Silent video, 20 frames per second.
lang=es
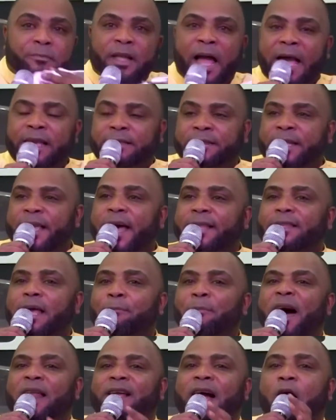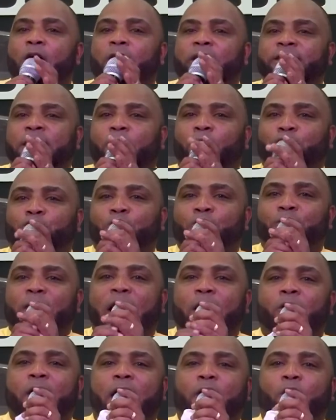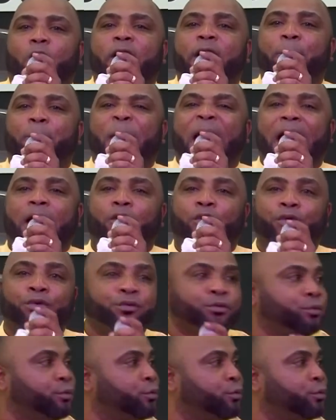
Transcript: Hay siete amargados que se acostumbraron a coger palo.